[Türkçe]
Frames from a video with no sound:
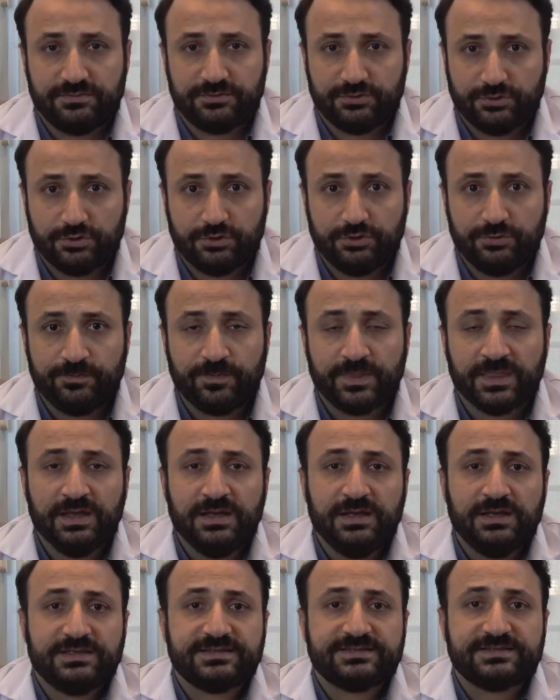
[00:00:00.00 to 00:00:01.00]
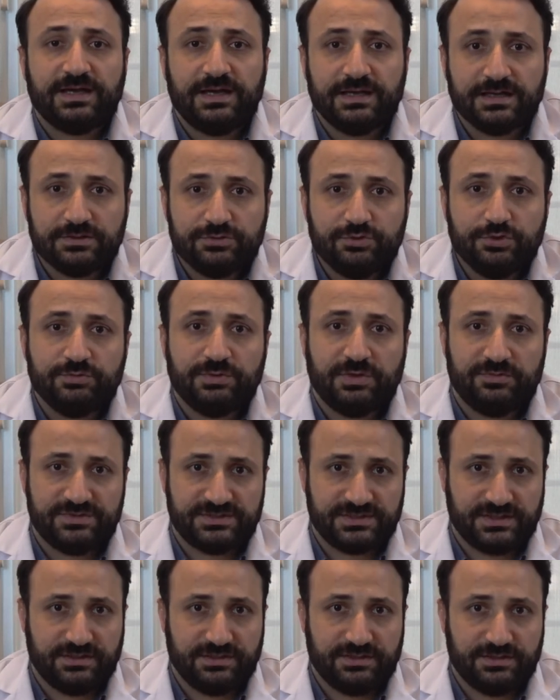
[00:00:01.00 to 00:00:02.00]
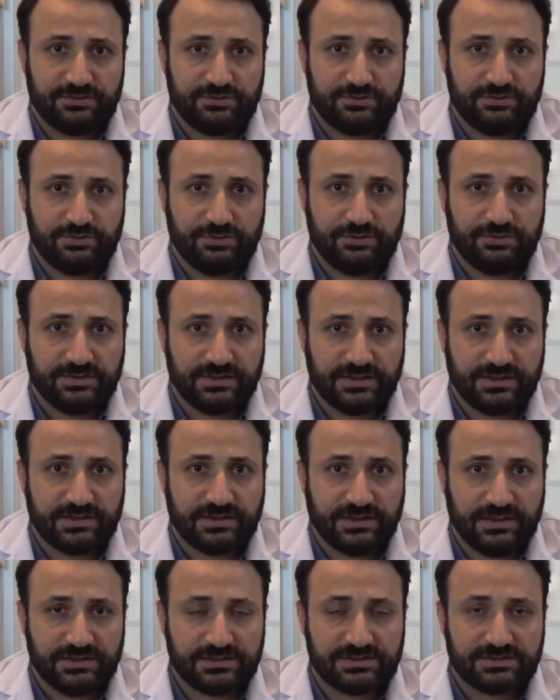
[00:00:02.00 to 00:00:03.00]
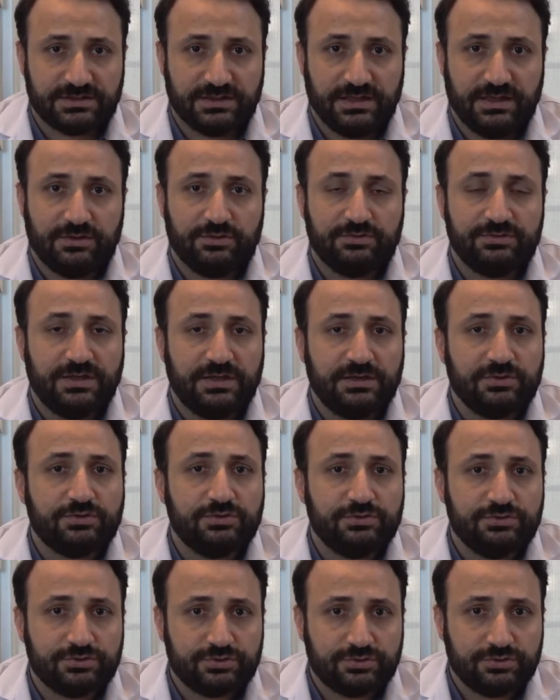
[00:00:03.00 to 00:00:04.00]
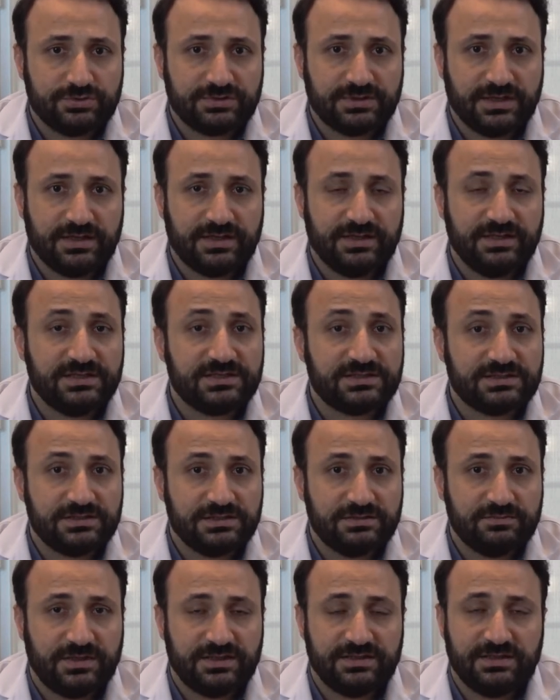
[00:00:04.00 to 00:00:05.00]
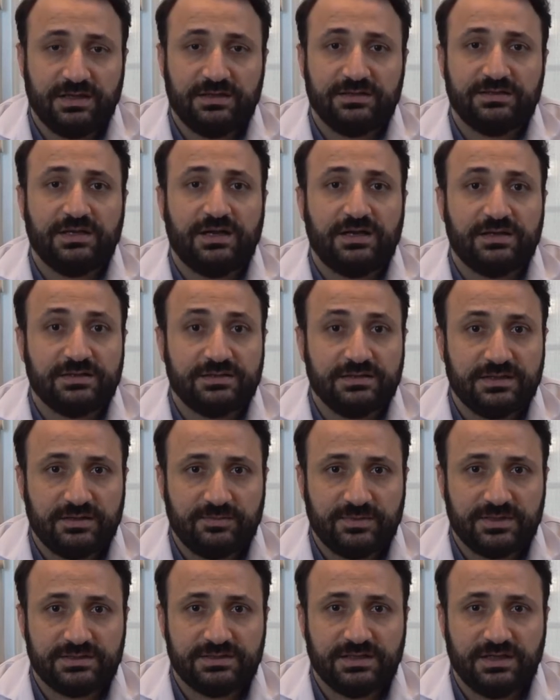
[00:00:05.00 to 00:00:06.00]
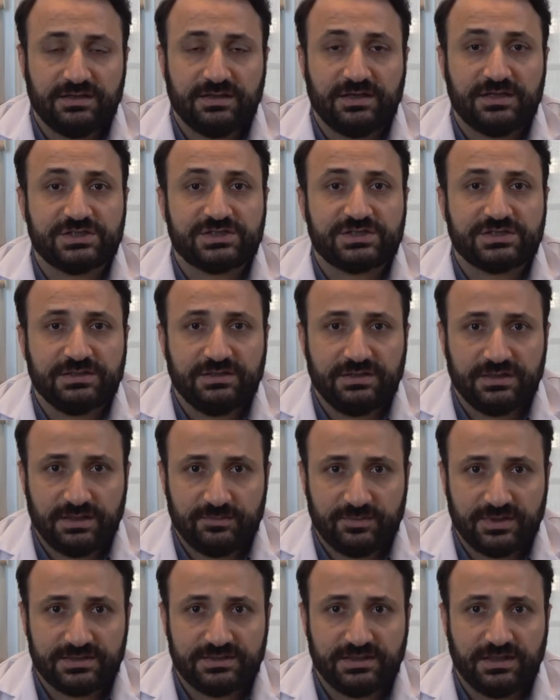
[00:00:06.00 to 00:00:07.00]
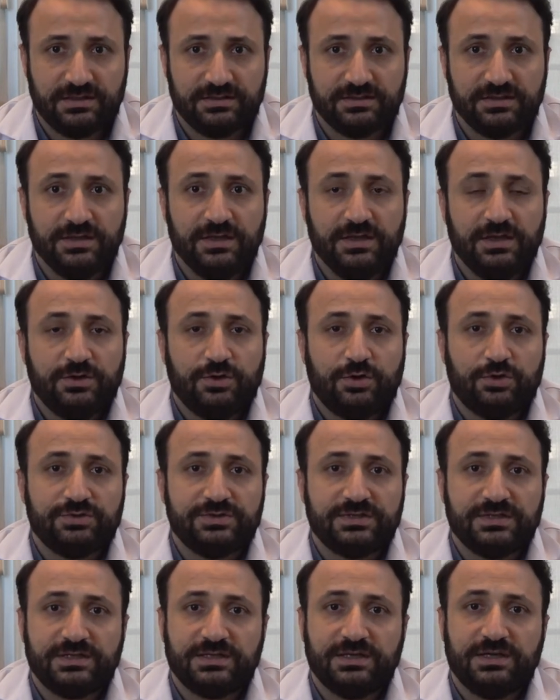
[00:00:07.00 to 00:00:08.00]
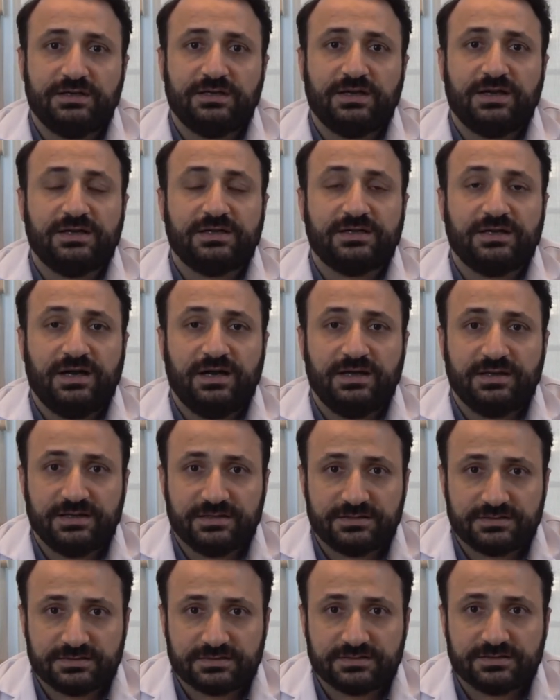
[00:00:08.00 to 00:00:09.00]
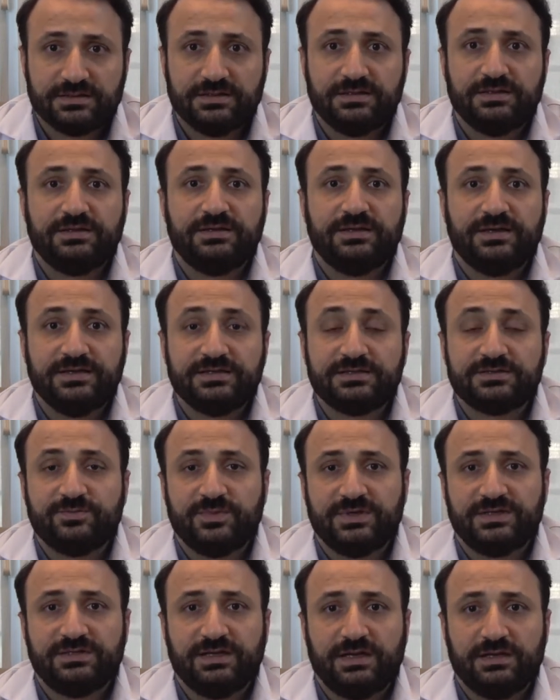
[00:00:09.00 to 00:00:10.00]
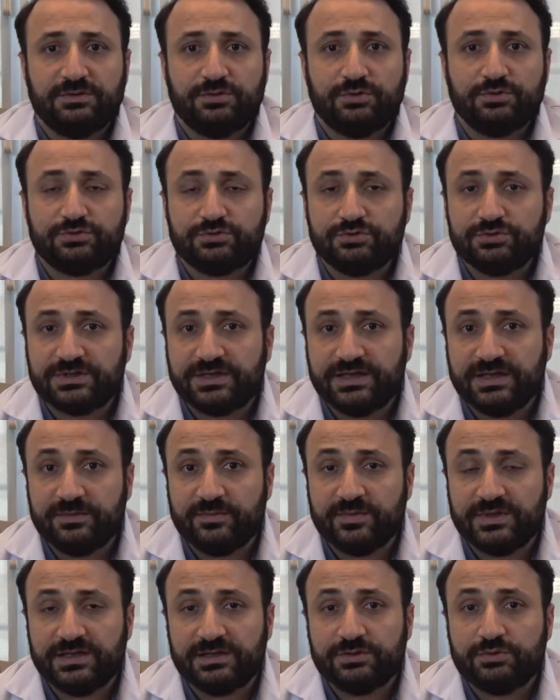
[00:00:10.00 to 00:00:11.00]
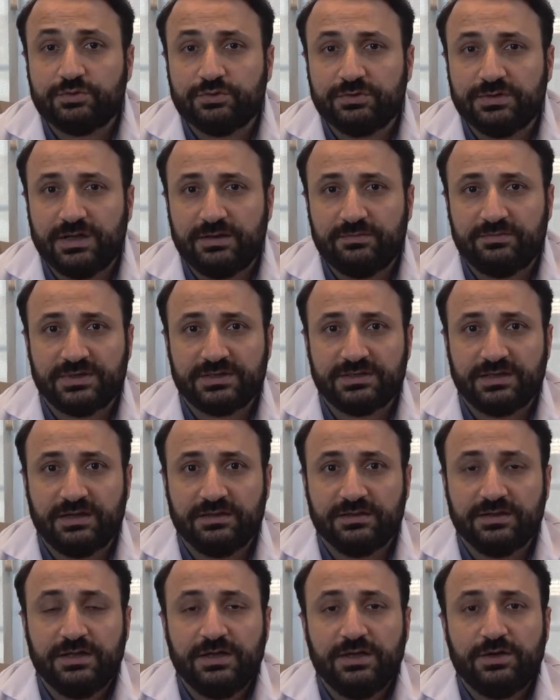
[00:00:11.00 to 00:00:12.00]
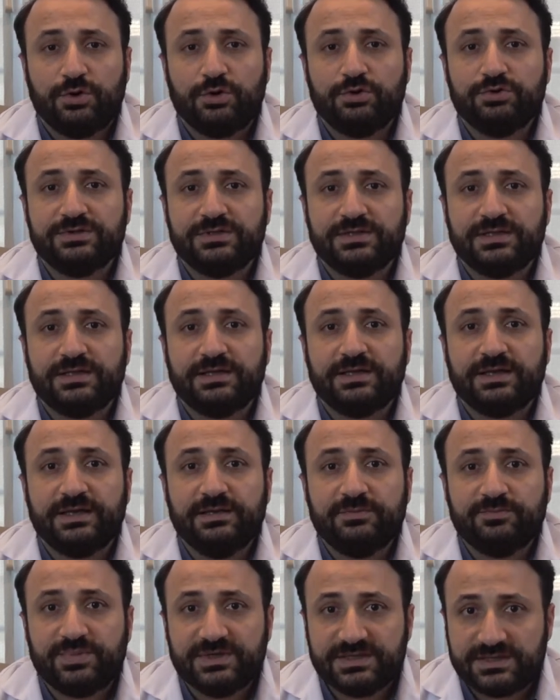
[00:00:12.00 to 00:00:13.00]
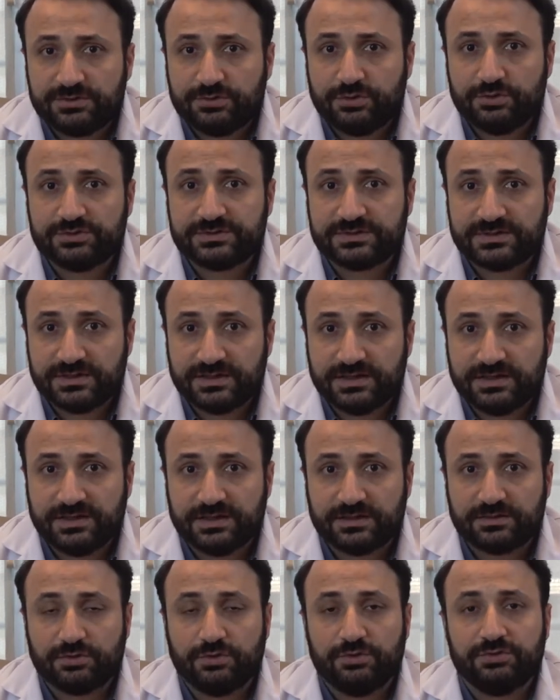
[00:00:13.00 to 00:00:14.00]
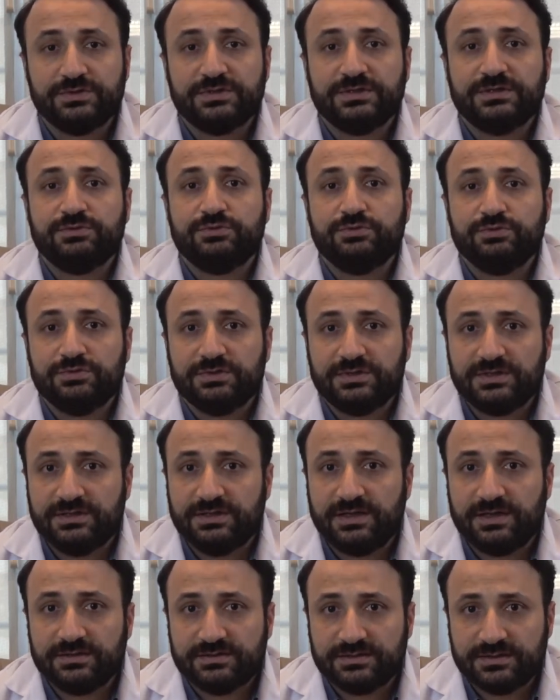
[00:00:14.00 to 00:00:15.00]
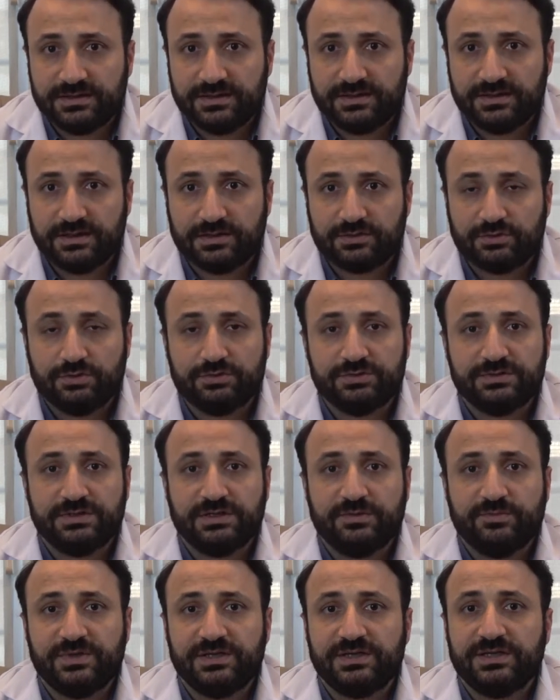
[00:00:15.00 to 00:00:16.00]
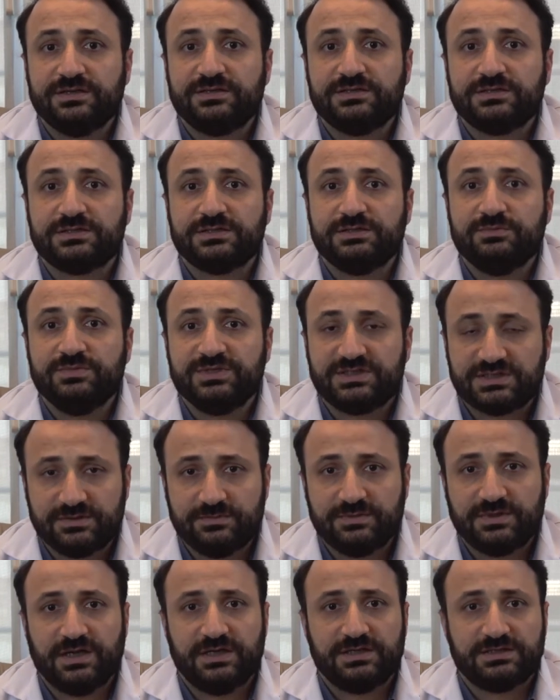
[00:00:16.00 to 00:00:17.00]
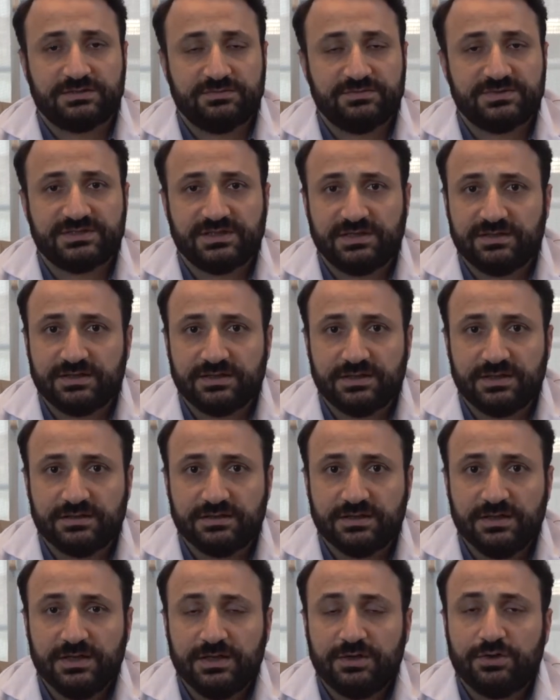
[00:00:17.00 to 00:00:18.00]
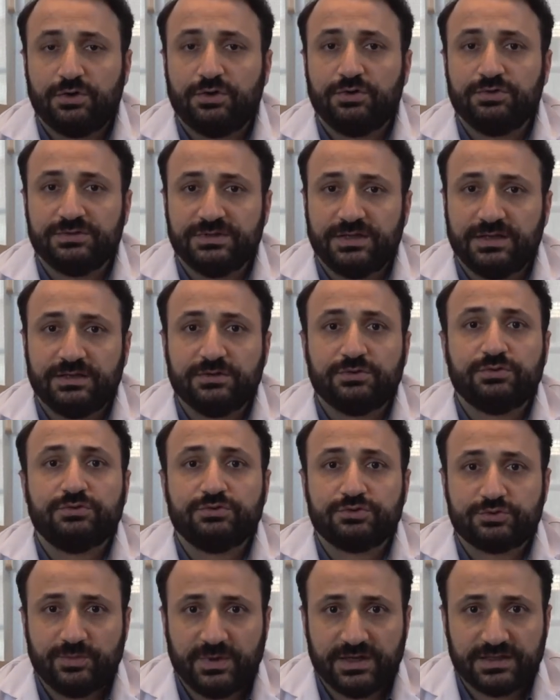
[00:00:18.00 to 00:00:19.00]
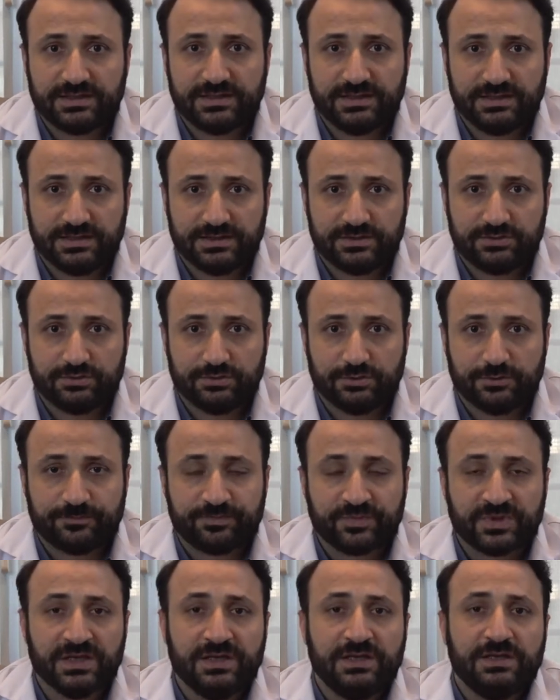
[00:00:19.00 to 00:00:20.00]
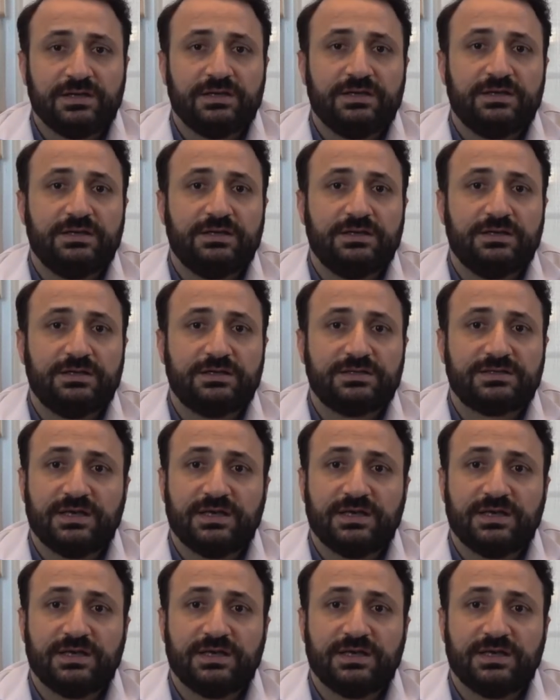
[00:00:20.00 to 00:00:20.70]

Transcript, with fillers: görüp saygı duymamız gerekiyor onlara karşı. Yani onlarla konuşurken eleştirmeden, yargılamadan, aşağılamadan, onlara hakaret e, etmeden, o tür kelimeleri kullanmadan onlara empati göstererek, onların duygularını anlayarak, onları bir yetişkinmiş gibi karşımıza alarak onlarla konuşmak gerekiyor e,